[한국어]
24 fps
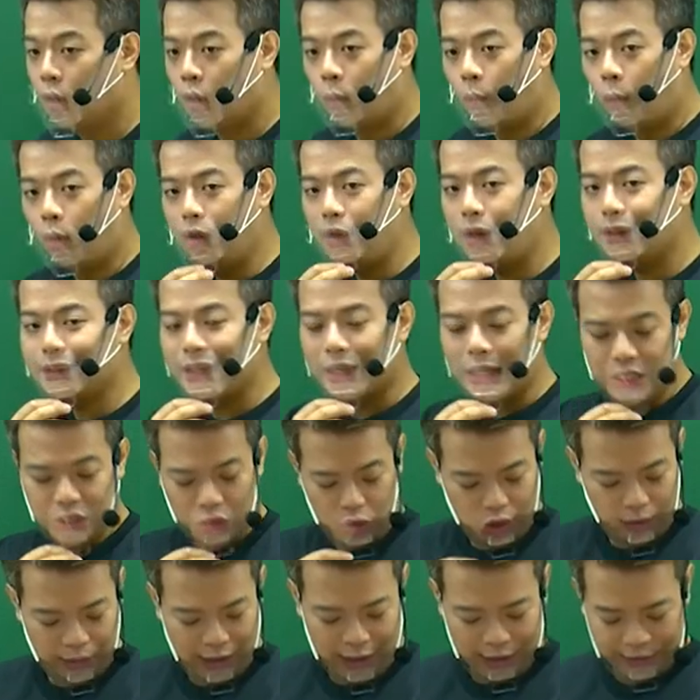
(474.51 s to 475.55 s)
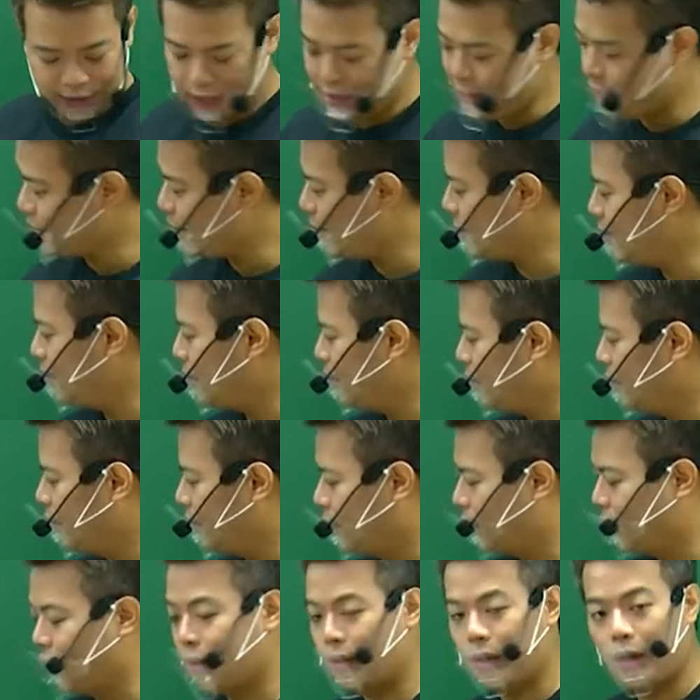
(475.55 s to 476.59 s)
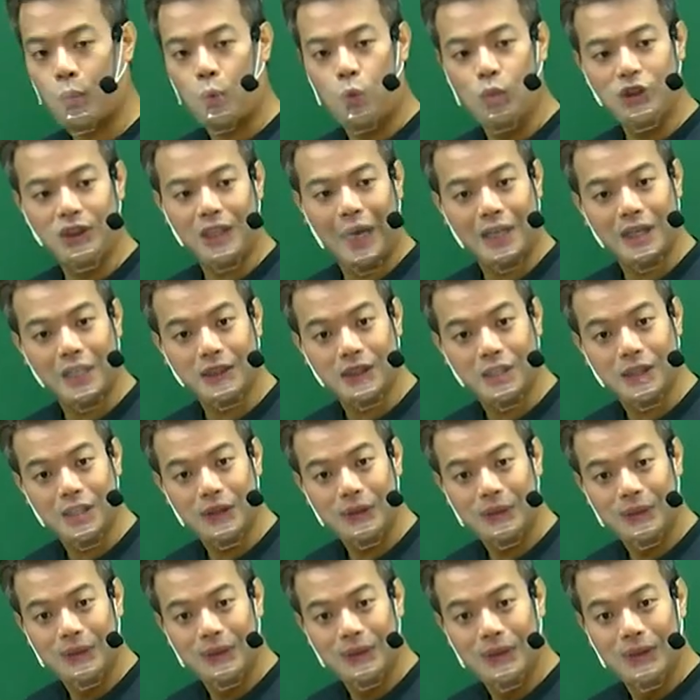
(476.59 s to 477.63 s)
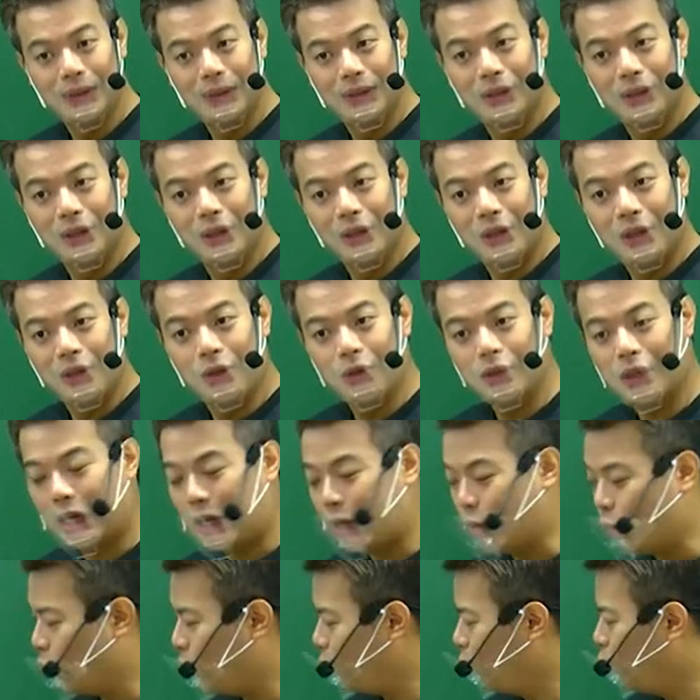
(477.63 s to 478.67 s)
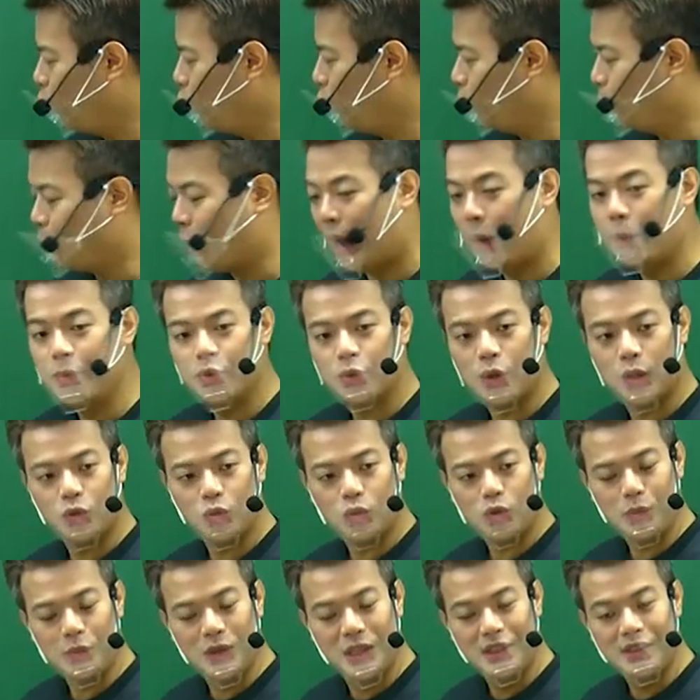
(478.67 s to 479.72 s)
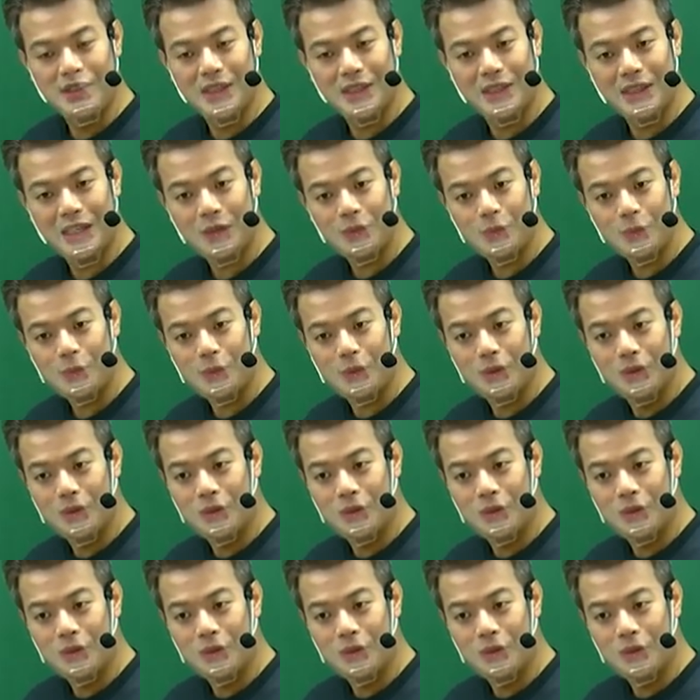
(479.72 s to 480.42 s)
원래 사귄 지 얼마 안 됐을 때는 공시 안 했잖아요. 그러다가 마음속에 조금 기재를 했고